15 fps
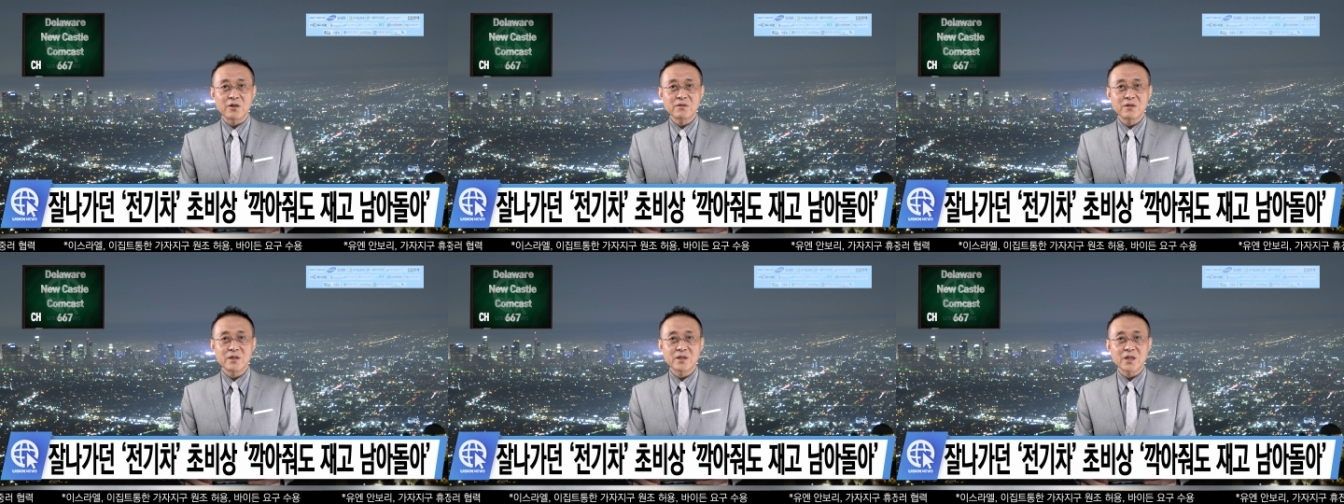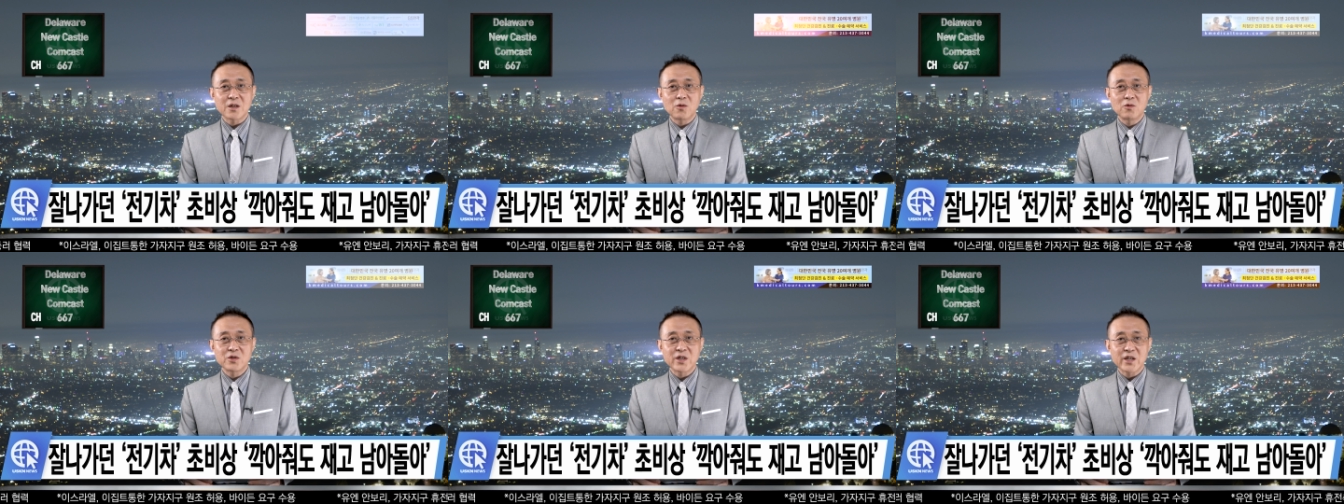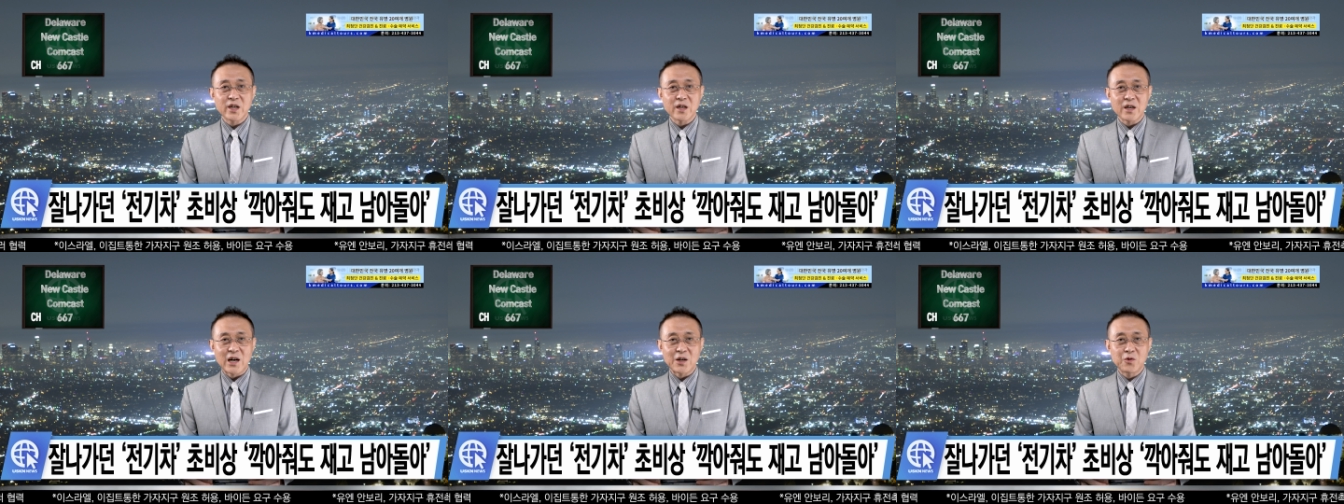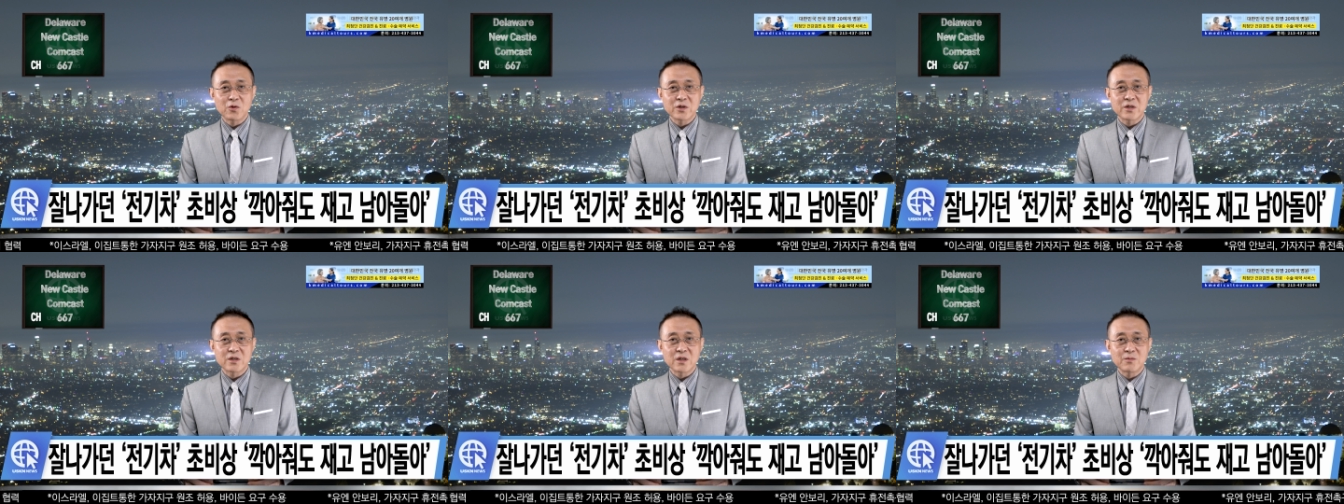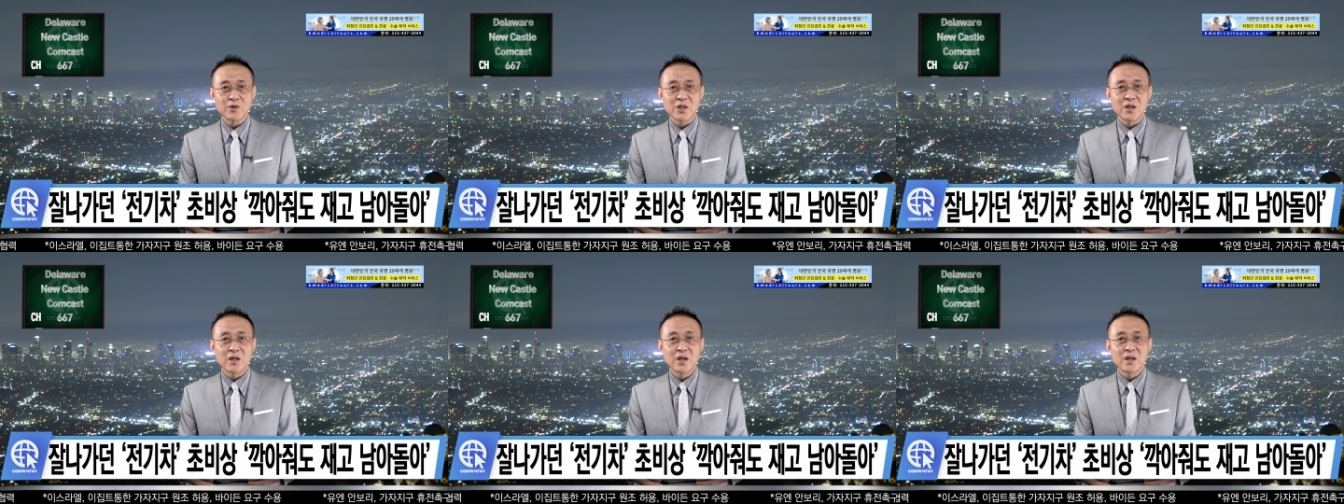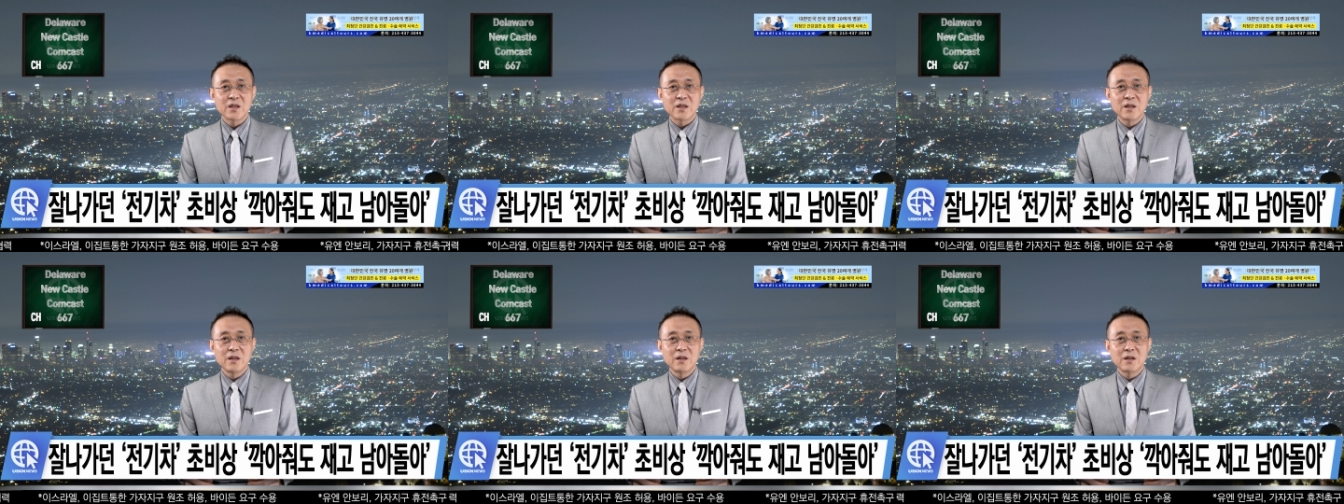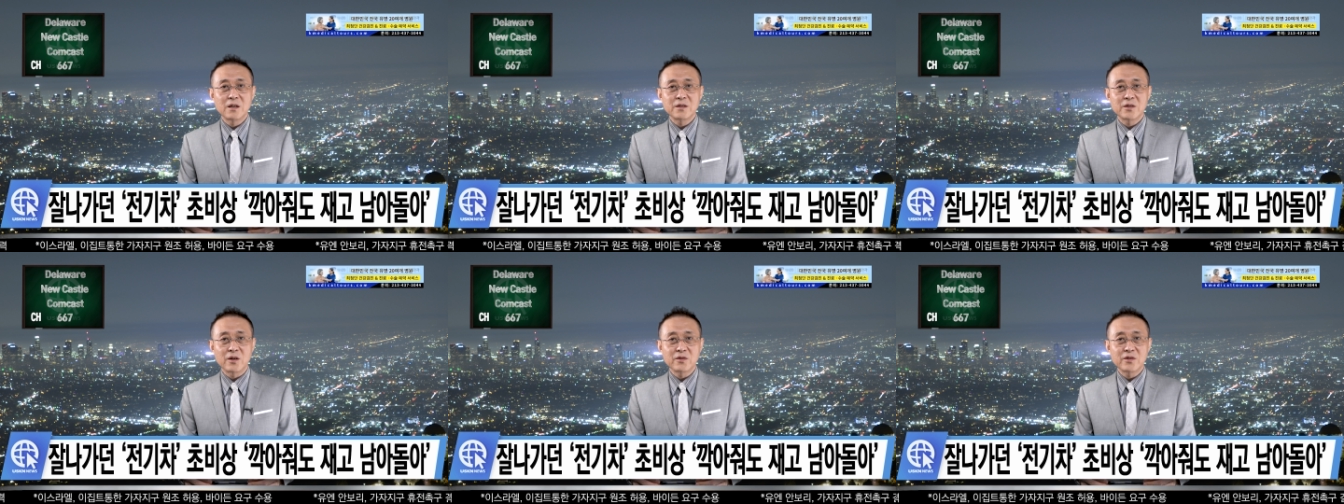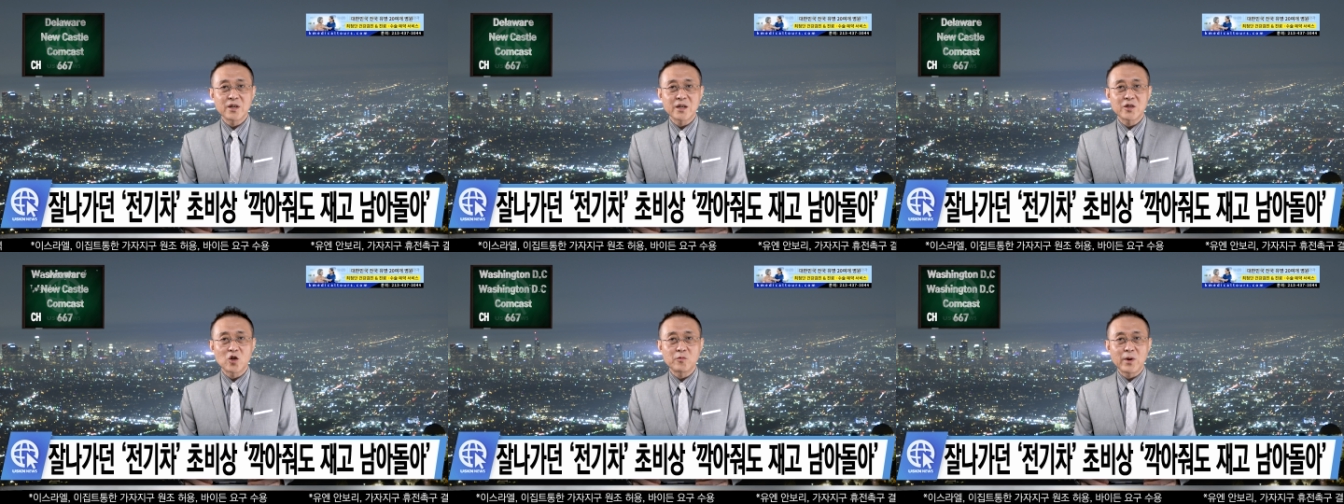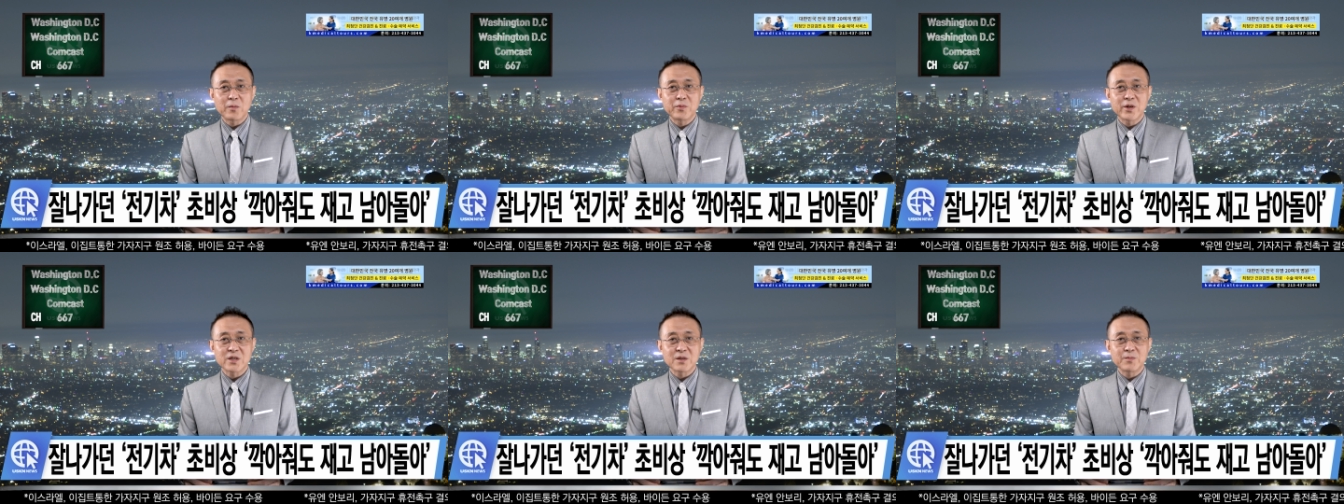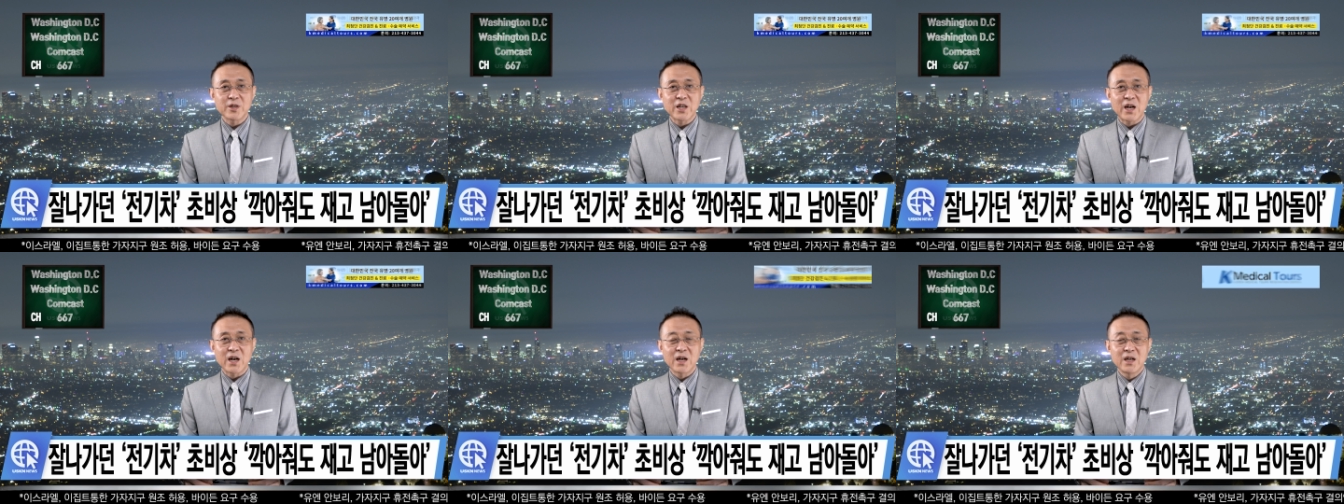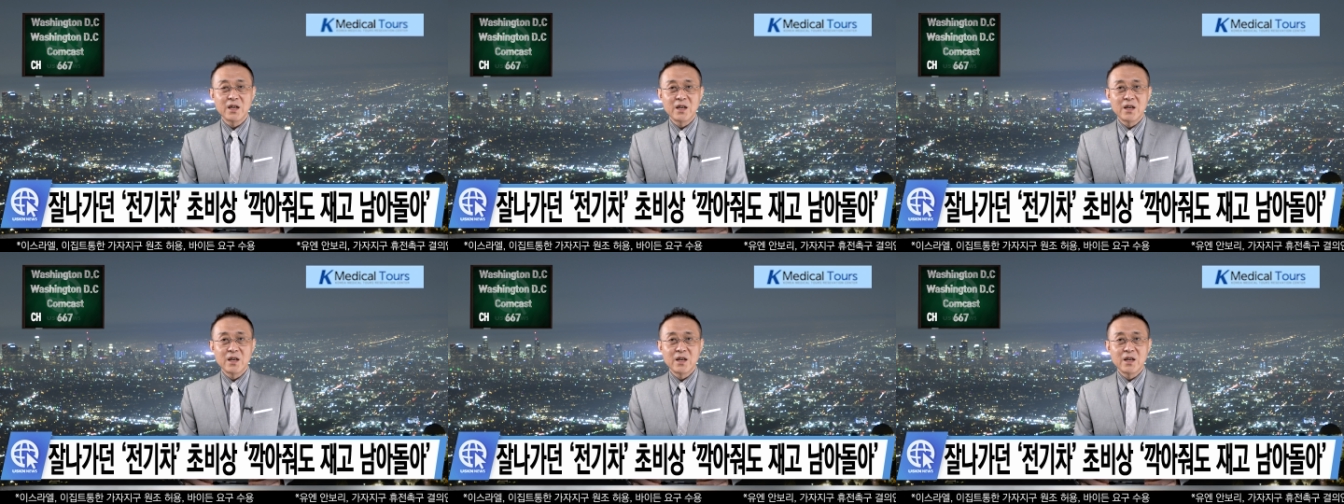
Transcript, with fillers: 전기차 공장의 가동 시점을 1년 연기한다고 발표했습니다.